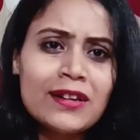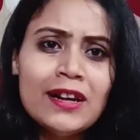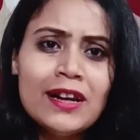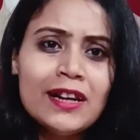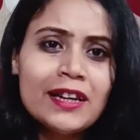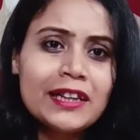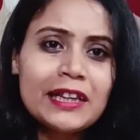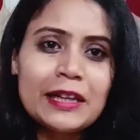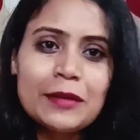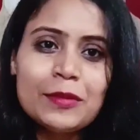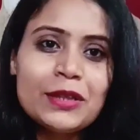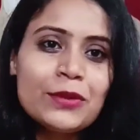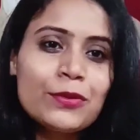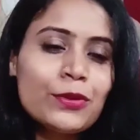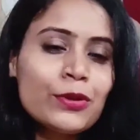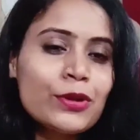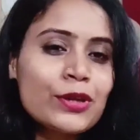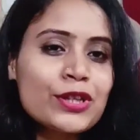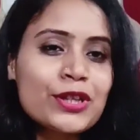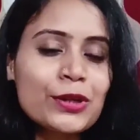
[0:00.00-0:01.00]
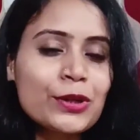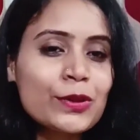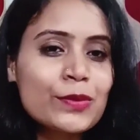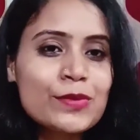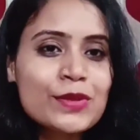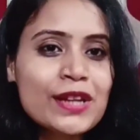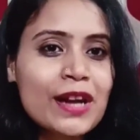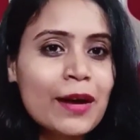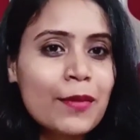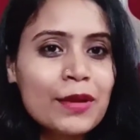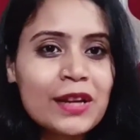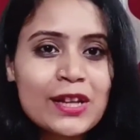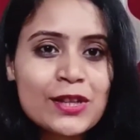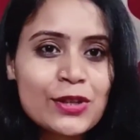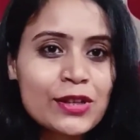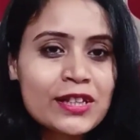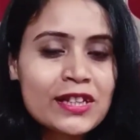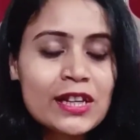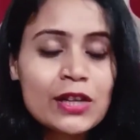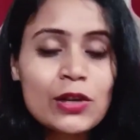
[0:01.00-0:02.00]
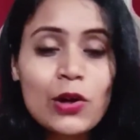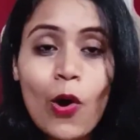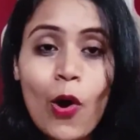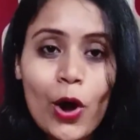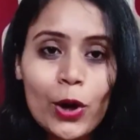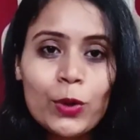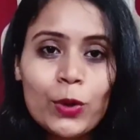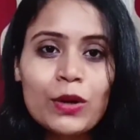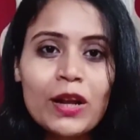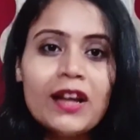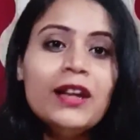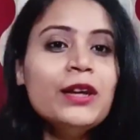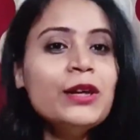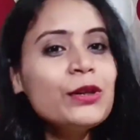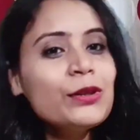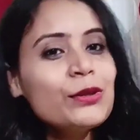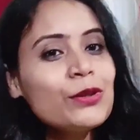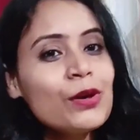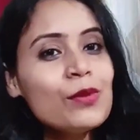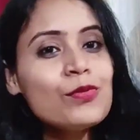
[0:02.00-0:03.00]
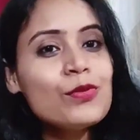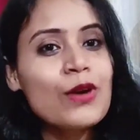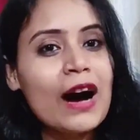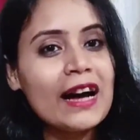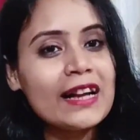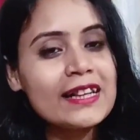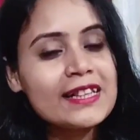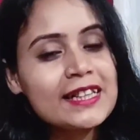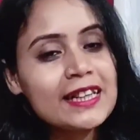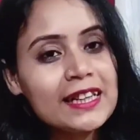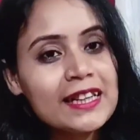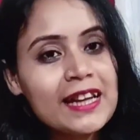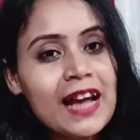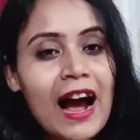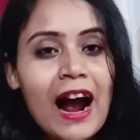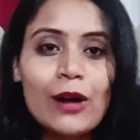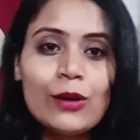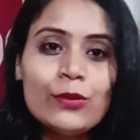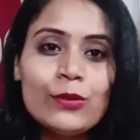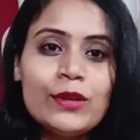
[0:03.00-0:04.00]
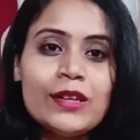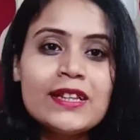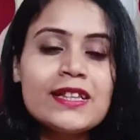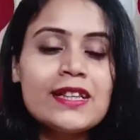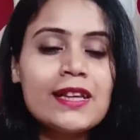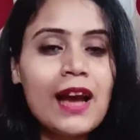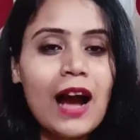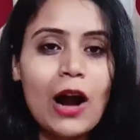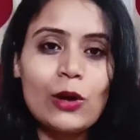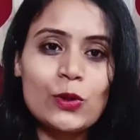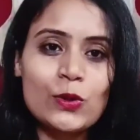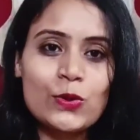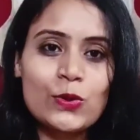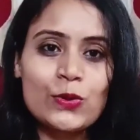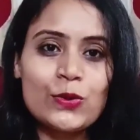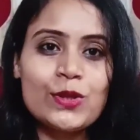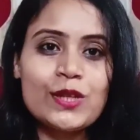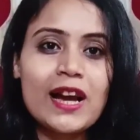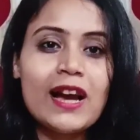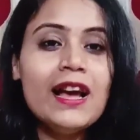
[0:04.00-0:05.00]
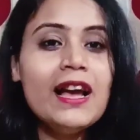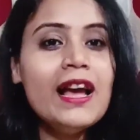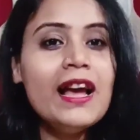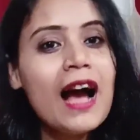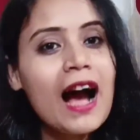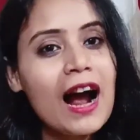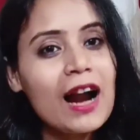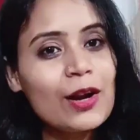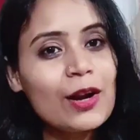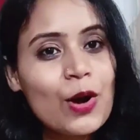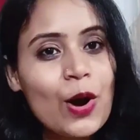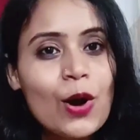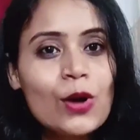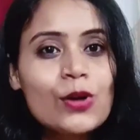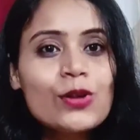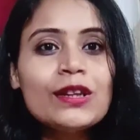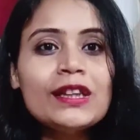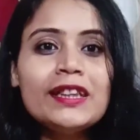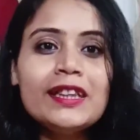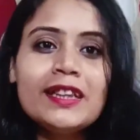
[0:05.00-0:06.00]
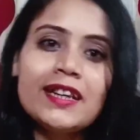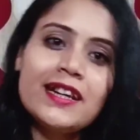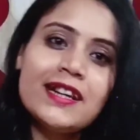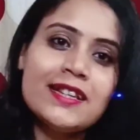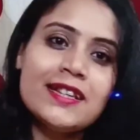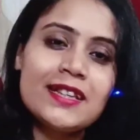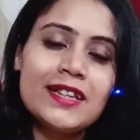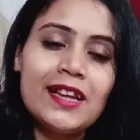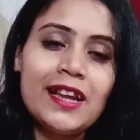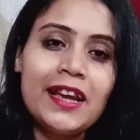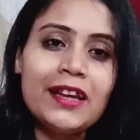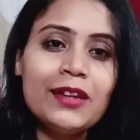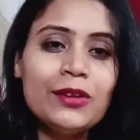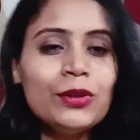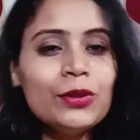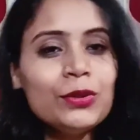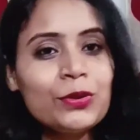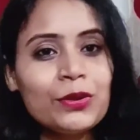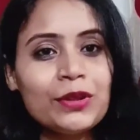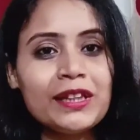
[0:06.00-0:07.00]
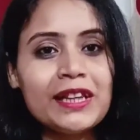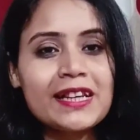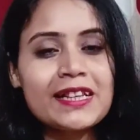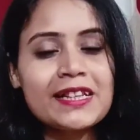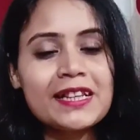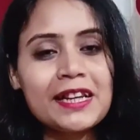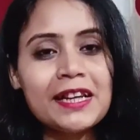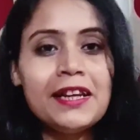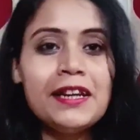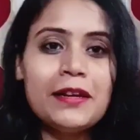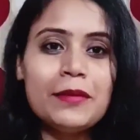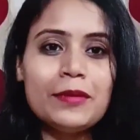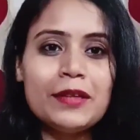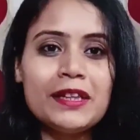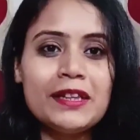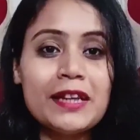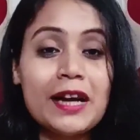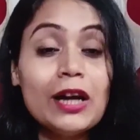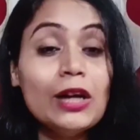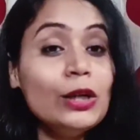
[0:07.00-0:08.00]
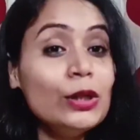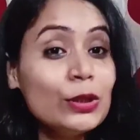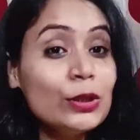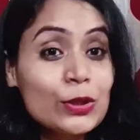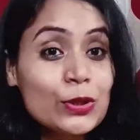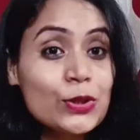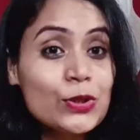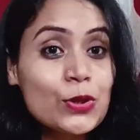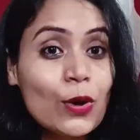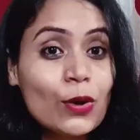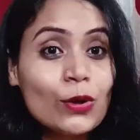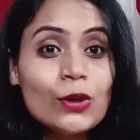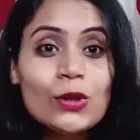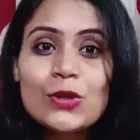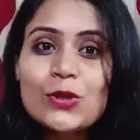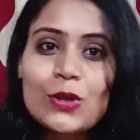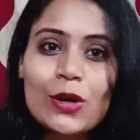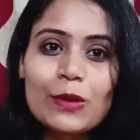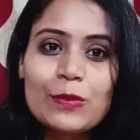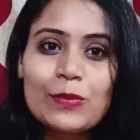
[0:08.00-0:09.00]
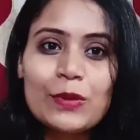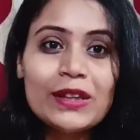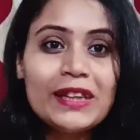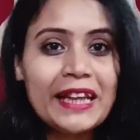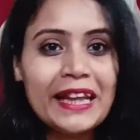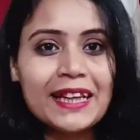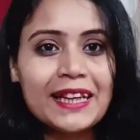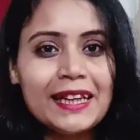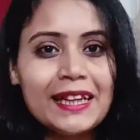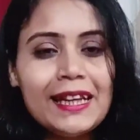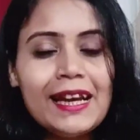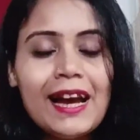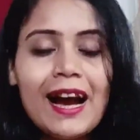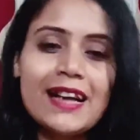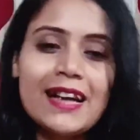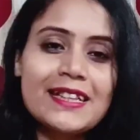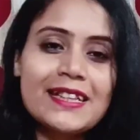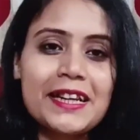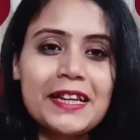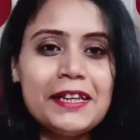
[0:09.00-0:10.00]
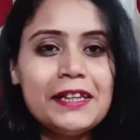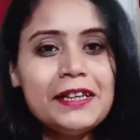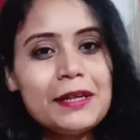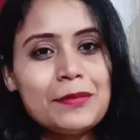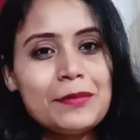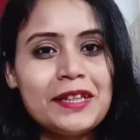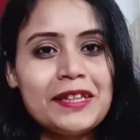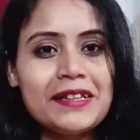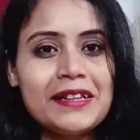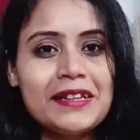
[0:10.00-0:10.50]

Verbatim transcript: রেমেডিগুলো সেরকম ঝামেলা ঝঞ্ঝাট হয়ও না তবু আজকেরটা আরও ইজি আরও সোজা আর ঘরোয়া ইনগ্রিডিয়েন্টস দিয়েই কিন্তু তৈরি আজকের এই রেমেডিটা তো চলো চটপট দেখে নিই আজকের এই রেমেডিটা